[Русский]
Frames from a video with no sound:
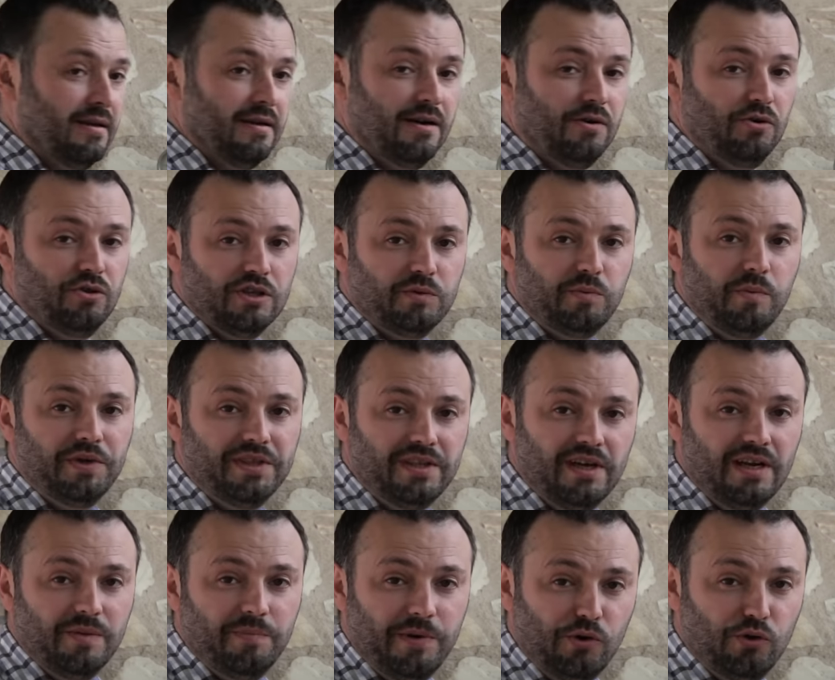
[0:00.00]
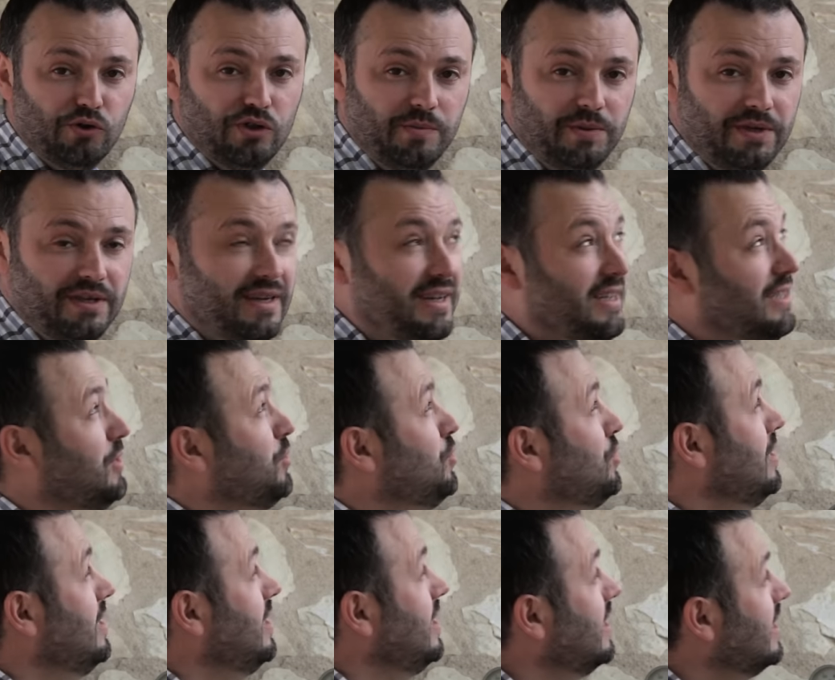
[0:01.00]
Как у нас моментально погода меняется,
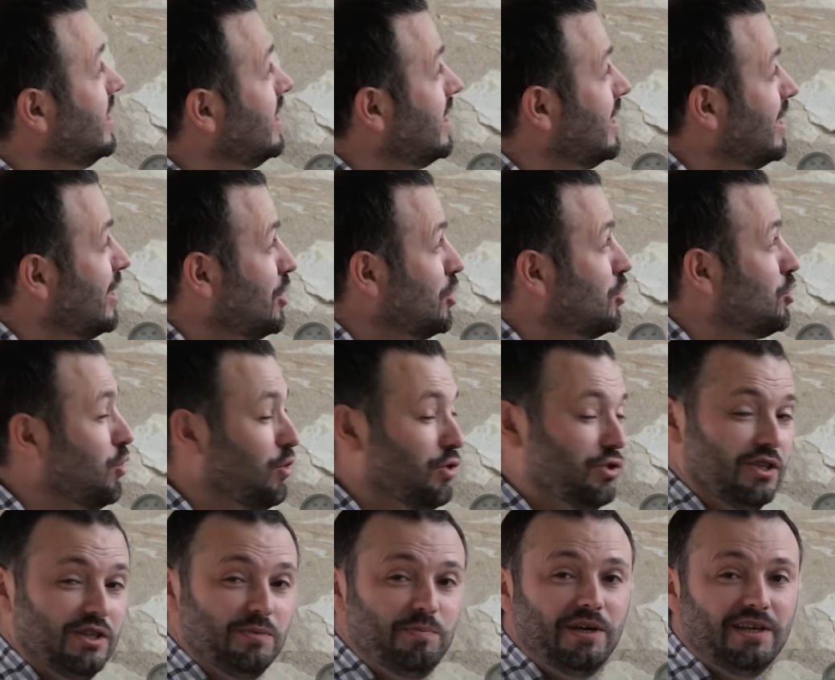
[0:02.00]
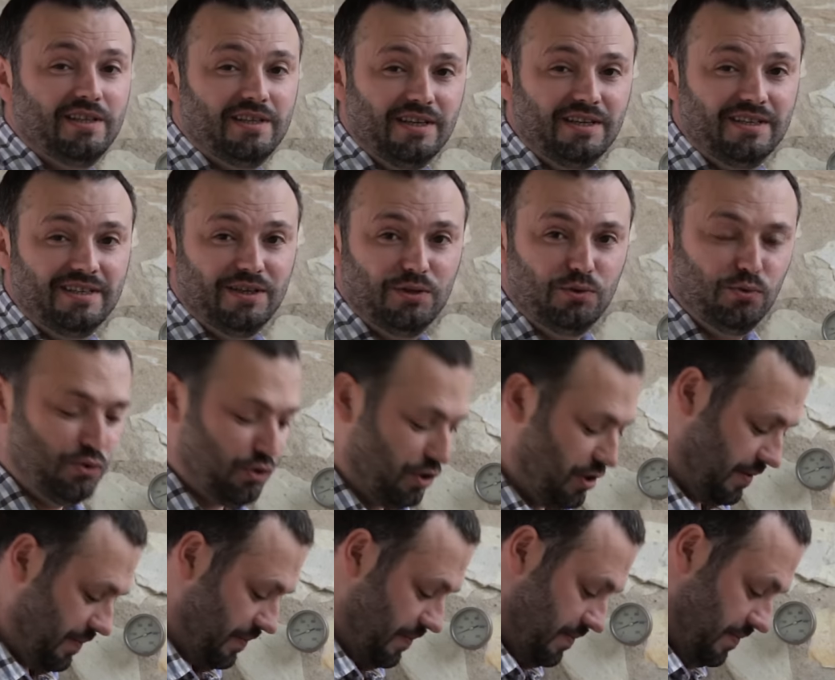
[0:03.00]
уже солнце спряталось за
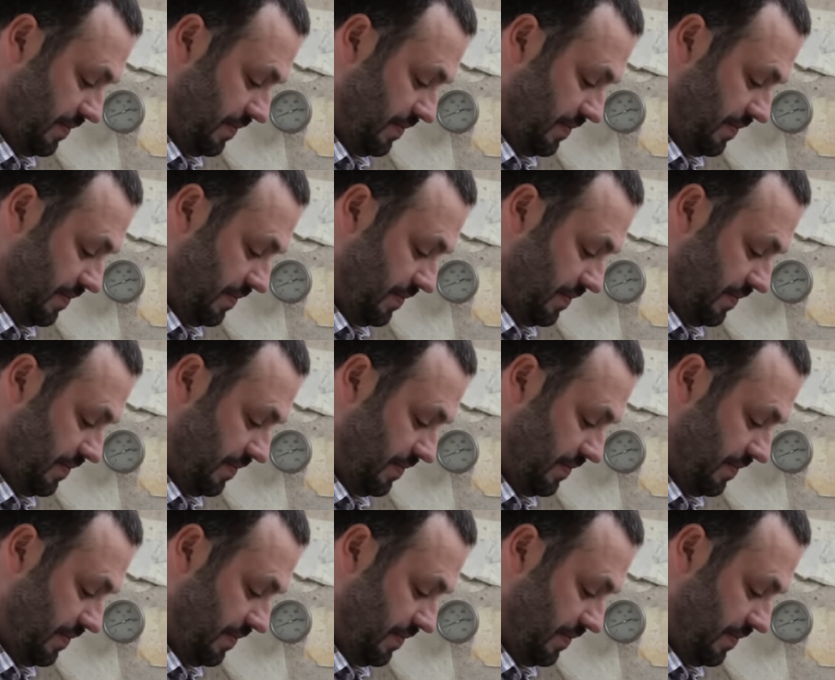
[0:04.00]
тучки.